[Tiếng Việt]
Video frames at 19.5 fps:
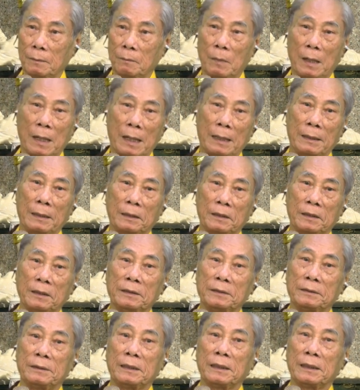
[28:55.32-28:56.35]
Mà anh đã
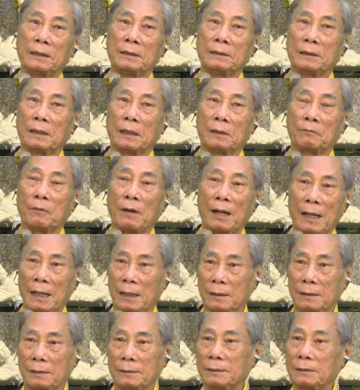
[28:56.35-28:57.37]
khinh chê và anh
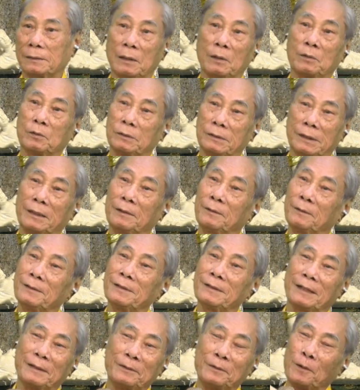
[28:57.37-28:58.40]
phá nó thì thôi, chỉ có
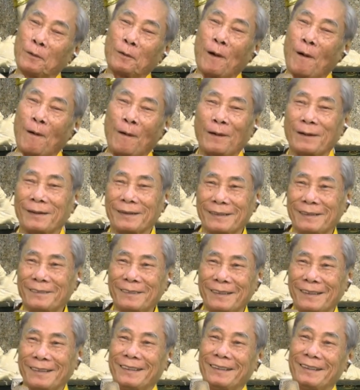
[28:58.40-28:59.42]
nước anh vô đó thôi, chứ
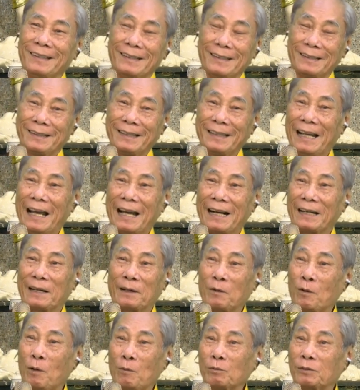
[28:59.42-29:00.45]
không có được. Thế gian
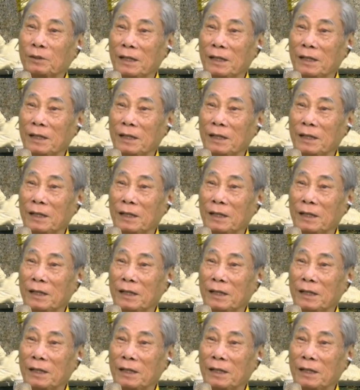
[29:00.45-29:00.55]
này cũng không